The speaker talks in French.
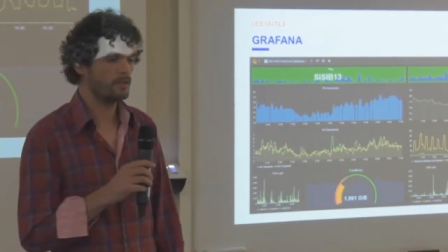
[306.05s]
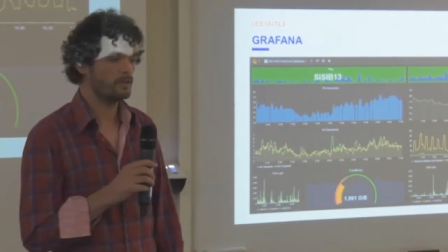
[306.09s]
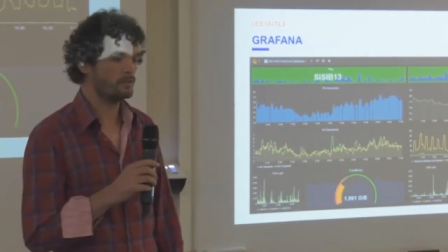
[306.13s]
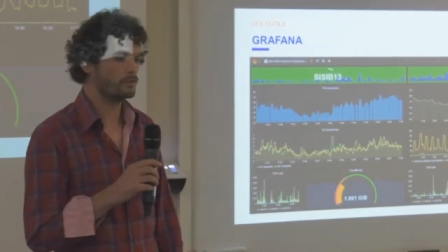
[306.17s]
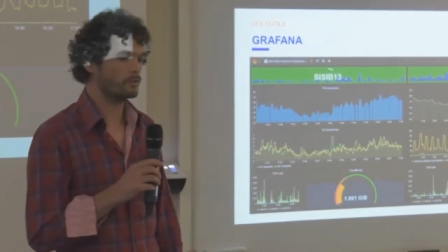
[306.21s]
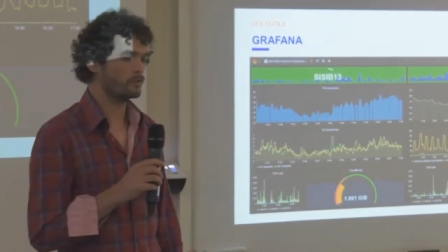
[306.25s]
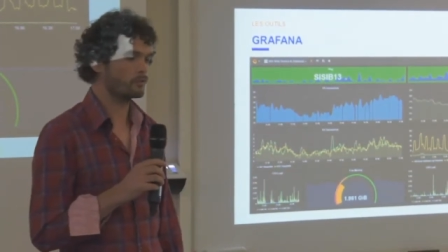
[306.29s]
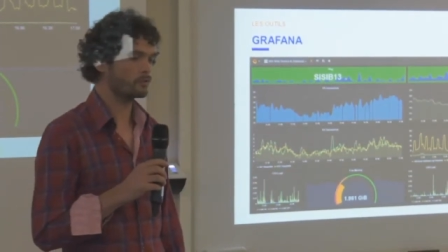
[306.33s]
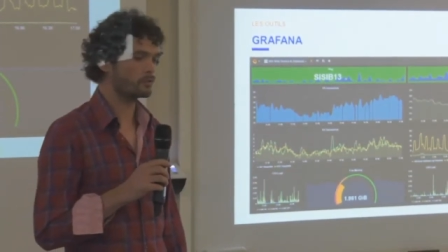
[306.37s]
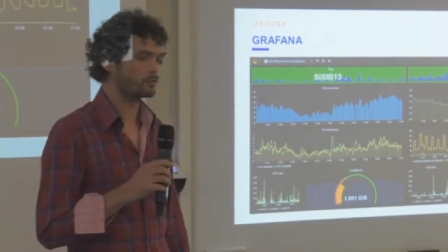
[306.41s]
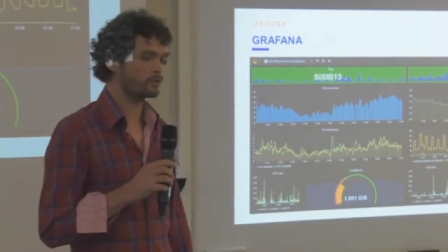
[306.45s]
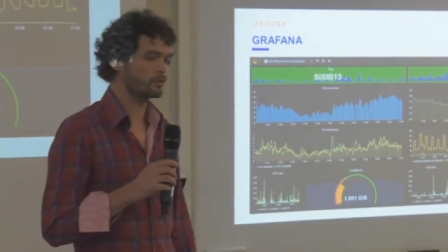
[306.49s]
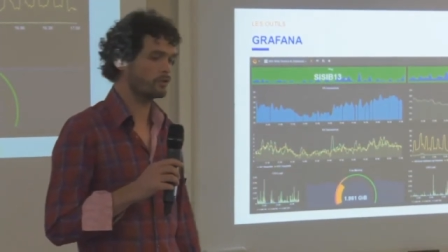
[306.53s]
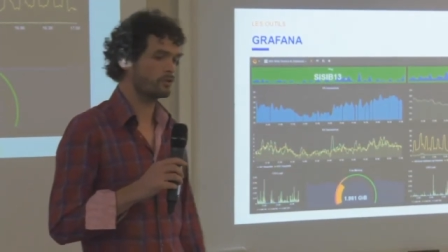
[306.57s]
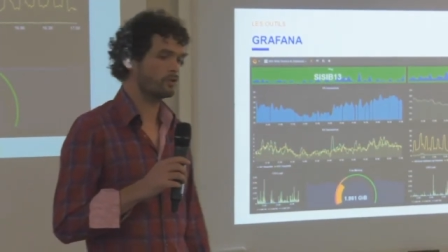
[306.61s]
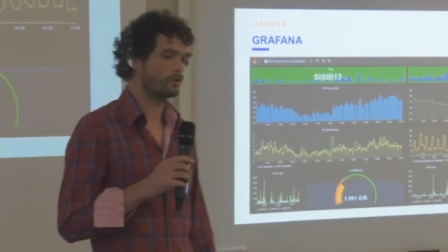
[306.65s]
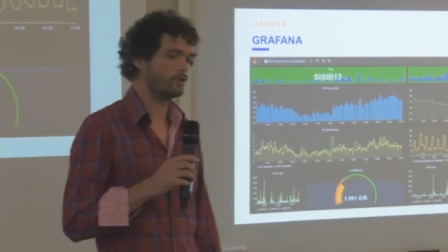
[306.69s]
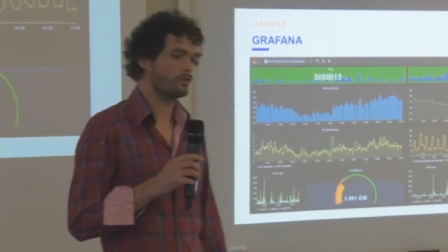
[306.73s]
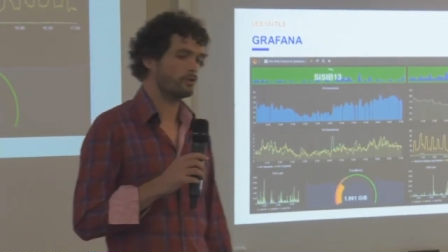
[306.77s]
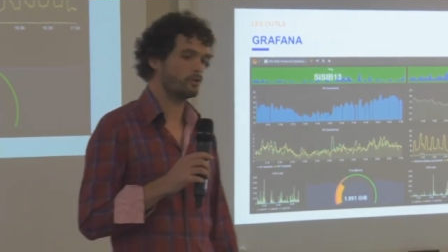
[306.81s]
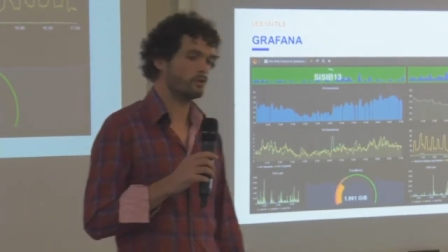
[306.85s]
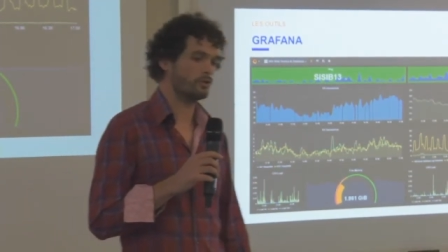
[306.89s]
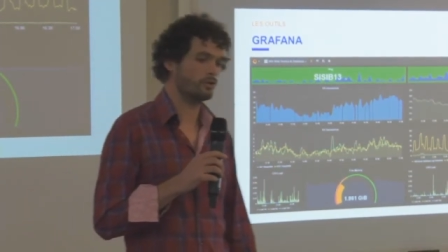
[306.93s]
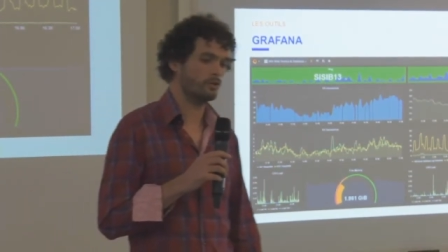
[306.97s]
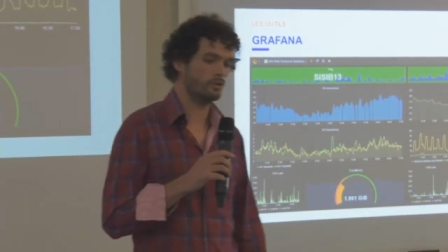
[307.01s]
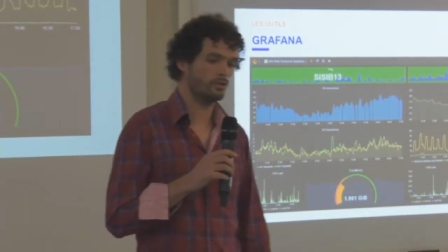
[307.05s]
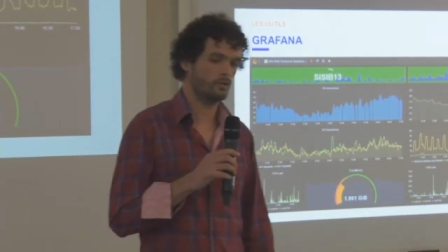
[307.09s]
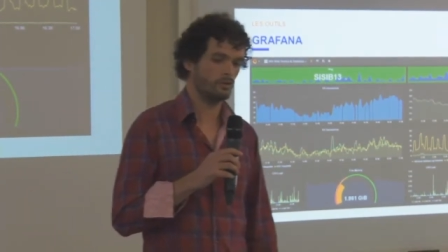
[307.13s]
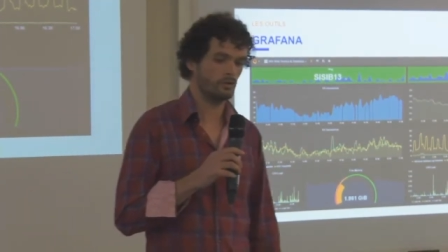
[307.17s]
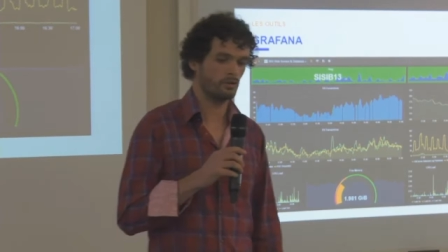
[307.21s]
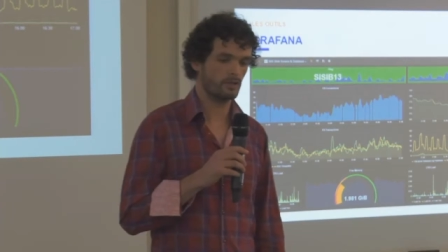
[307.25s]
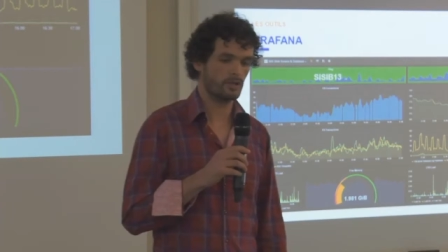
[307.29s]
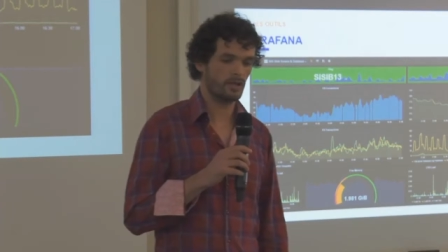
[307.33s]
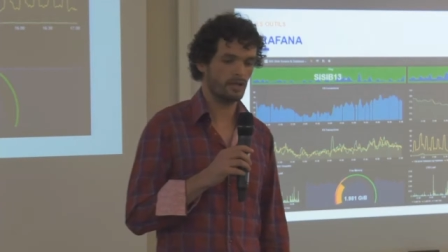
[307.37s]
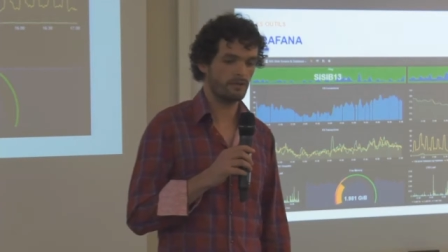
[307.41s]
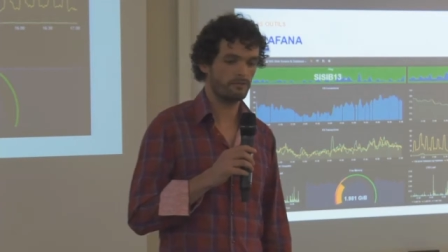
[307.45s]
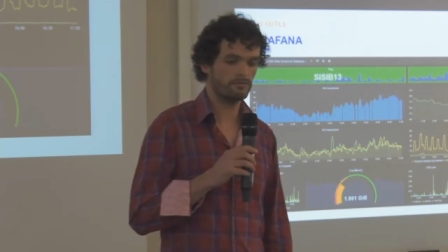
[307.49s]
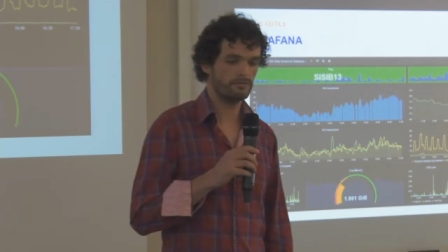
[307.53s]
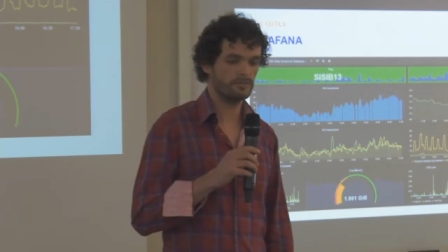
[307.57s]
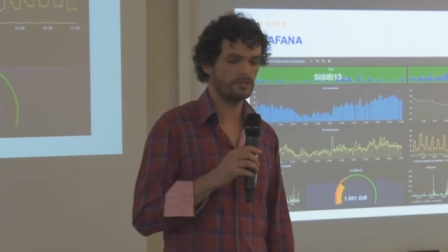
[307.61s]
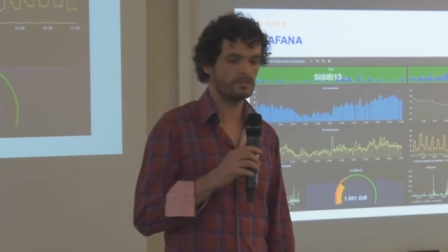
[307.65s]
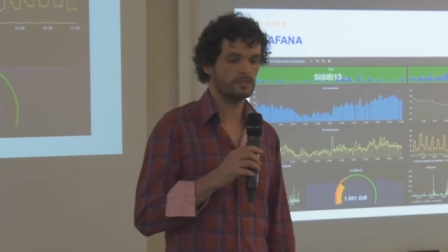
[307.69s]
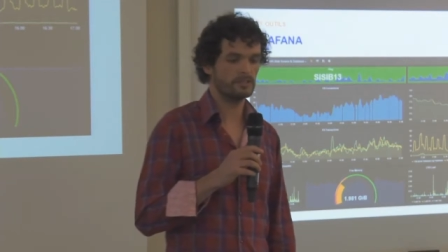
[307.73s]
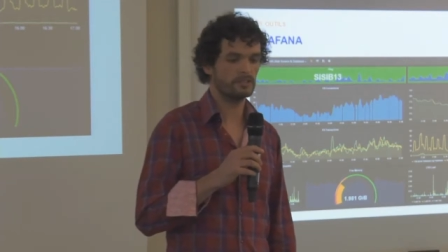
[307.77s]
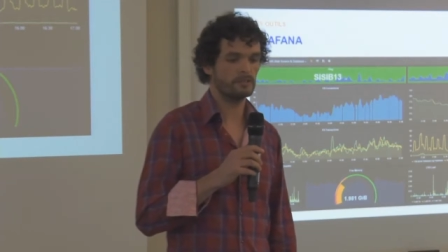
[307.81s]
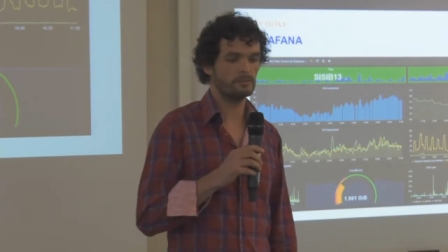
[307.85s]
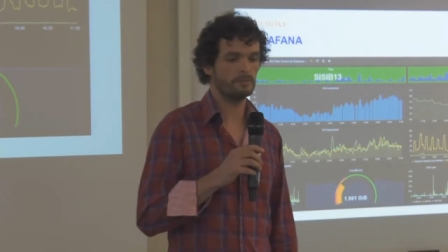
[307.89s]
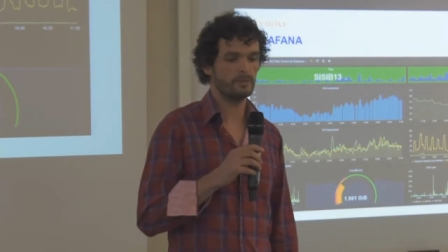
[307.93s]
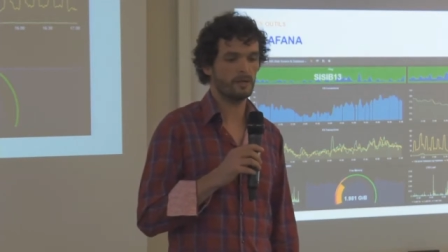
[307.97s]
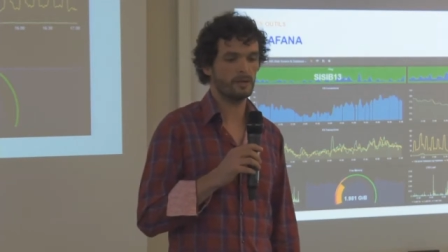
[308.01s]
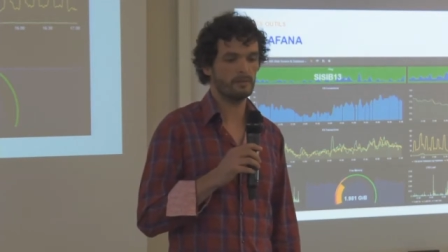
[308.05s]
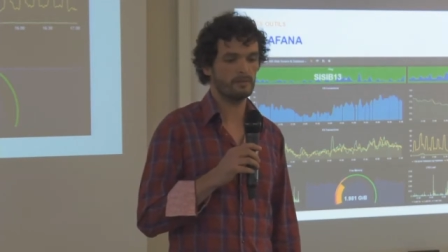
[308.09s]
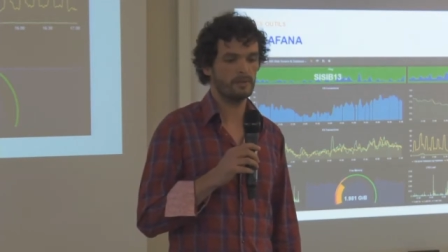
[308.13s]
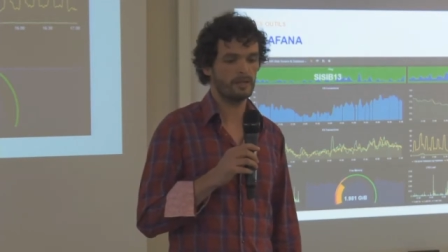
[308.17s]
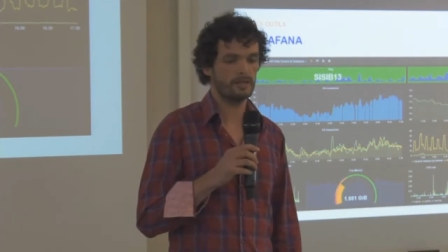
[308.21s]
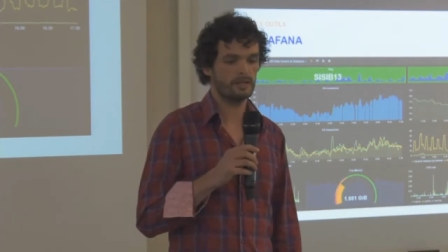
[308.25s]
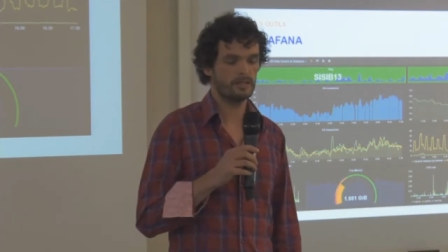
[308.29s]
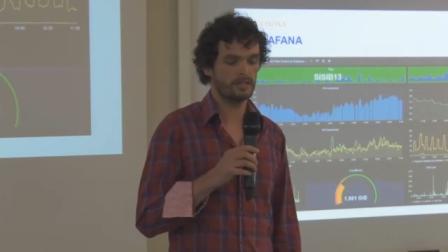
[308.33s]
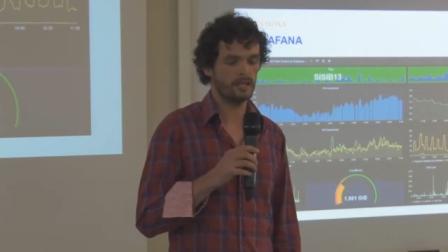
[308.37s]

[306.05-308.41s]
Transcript: Donc, euh, graphite qui permet